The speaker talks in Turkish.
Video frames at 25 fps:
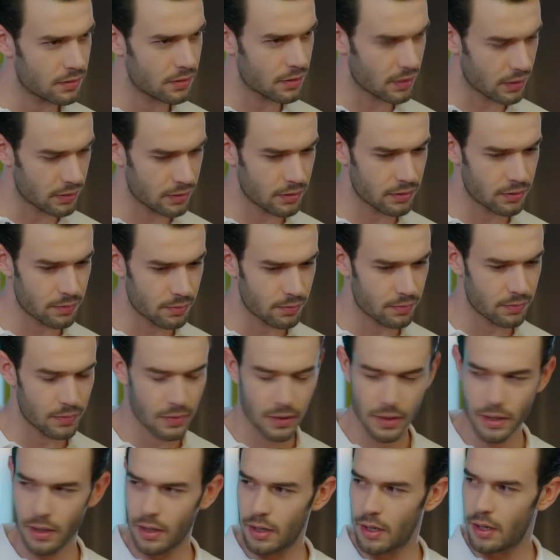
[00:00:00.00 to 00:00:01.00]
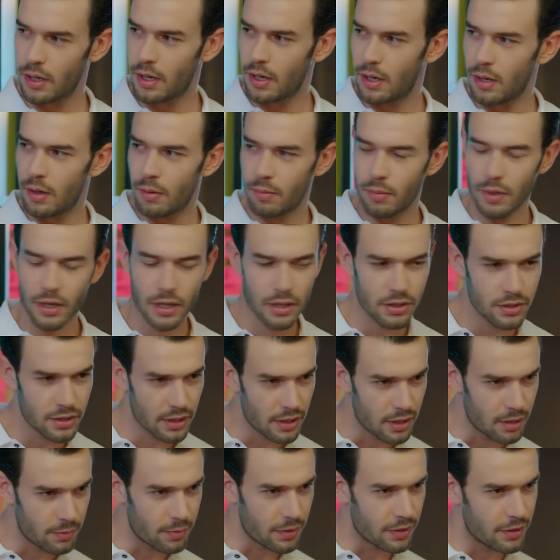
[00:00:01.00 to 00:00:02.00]
Anladım. Bakın
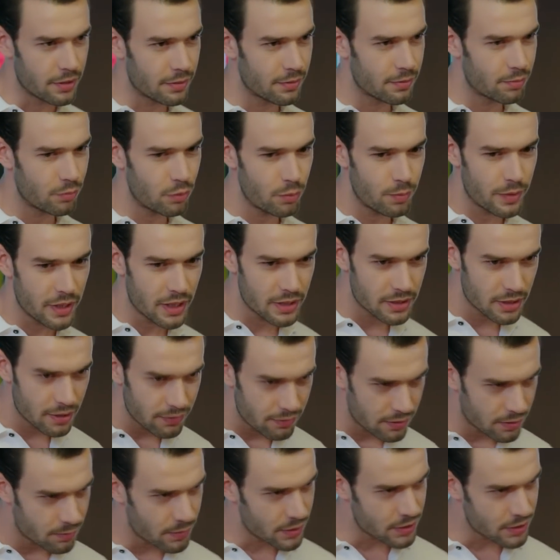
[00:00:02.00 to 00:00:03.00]
Celal Bey, bu beyaz evlilik